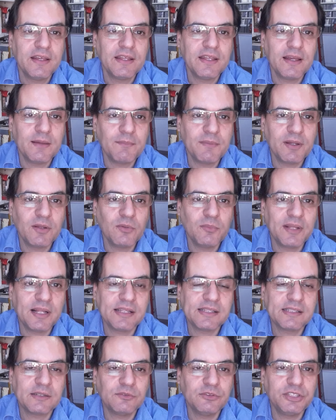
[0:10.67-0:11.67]
E a minha
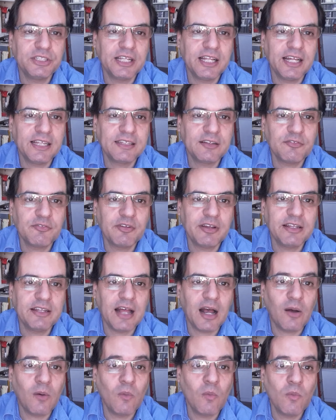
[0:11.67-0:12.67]
iluminação direta vem
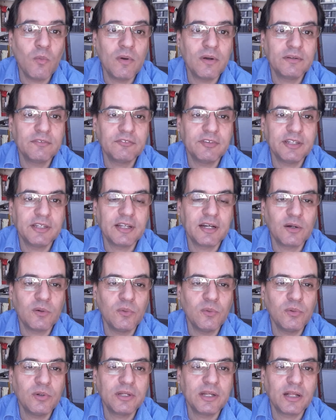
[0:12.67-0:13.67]
da rua, vem da
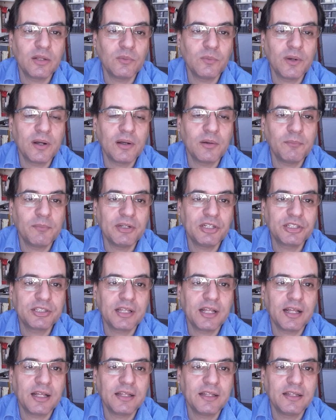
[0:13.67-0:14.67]
rua e a lua realmente
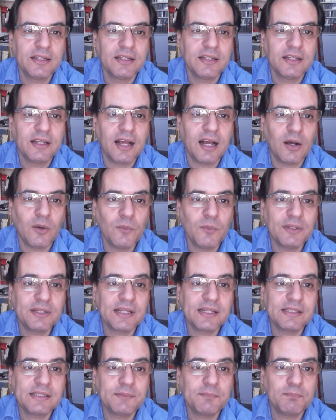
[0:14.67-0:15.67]
está... A rua
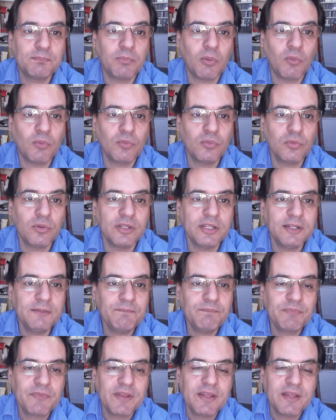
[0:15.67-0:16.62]
está se pondo ali.